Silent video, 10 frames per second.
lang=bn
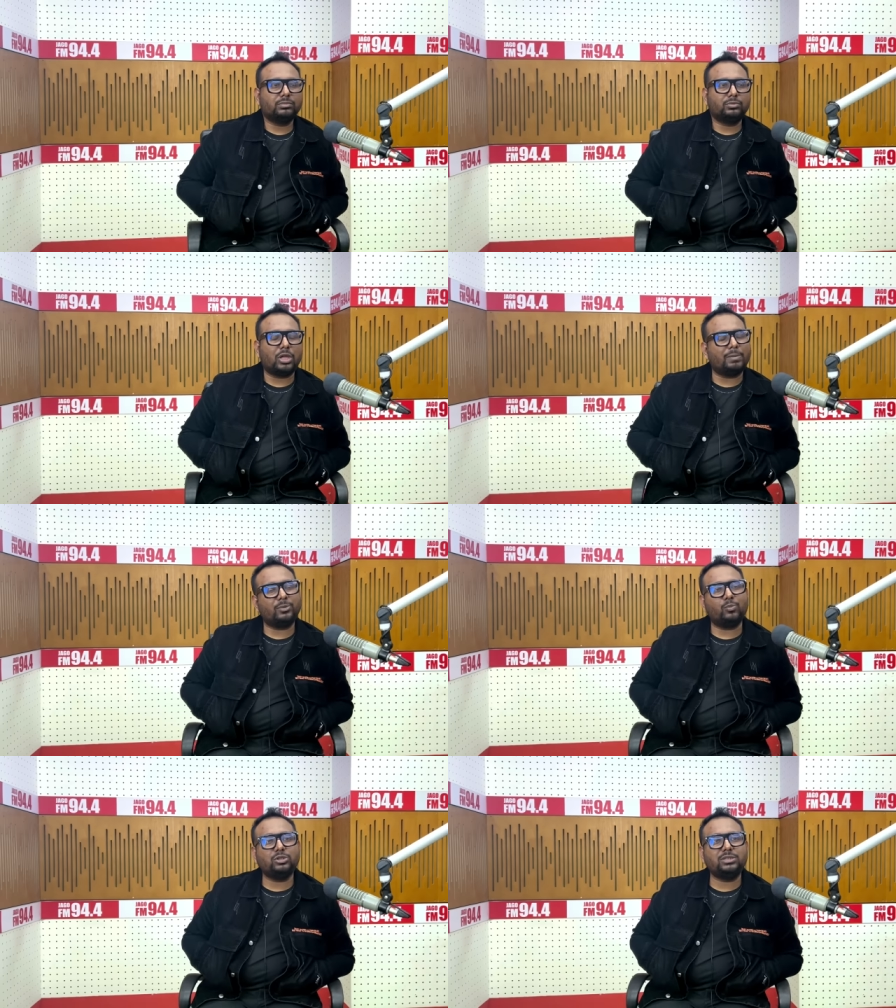তো আমি
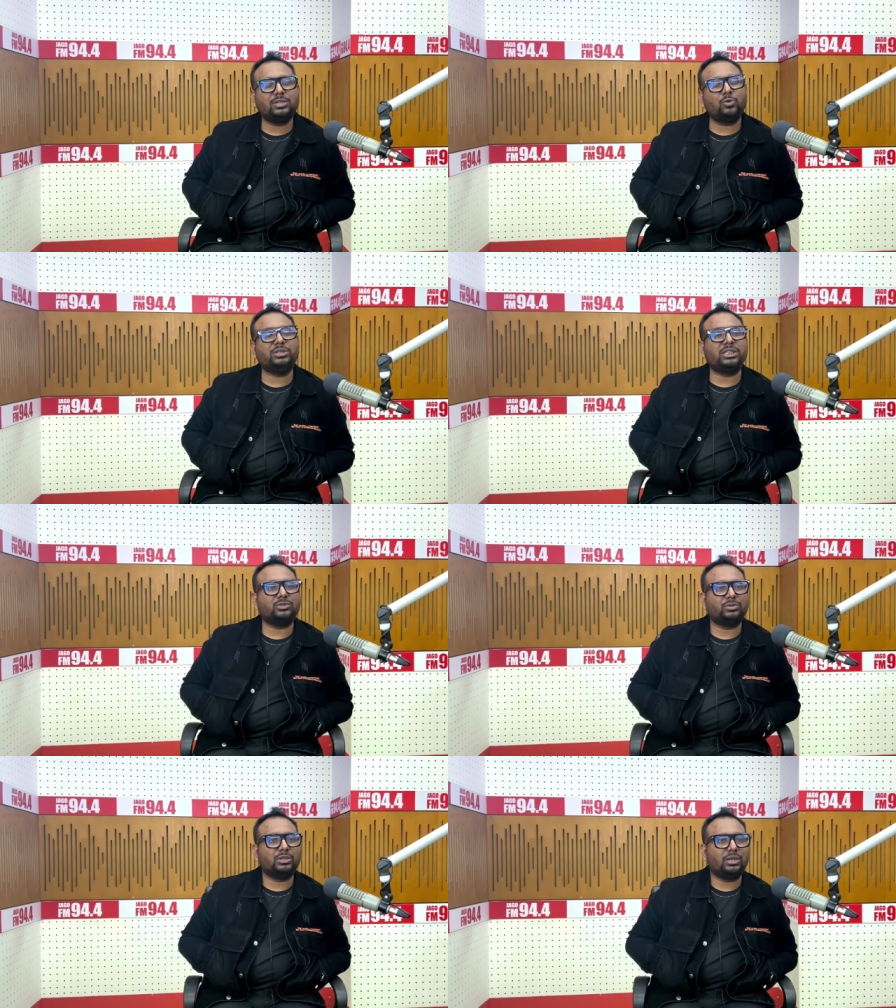তো বলছি কেউ বিশ্বাস
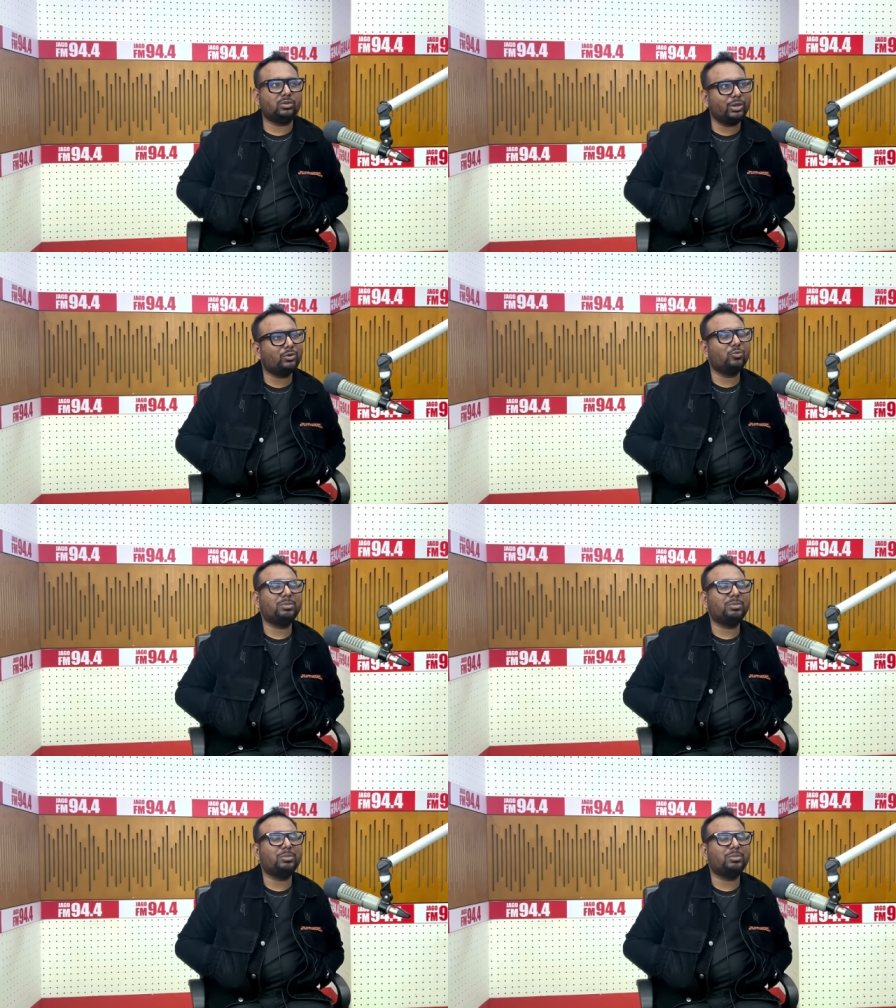করছে না তো এরকম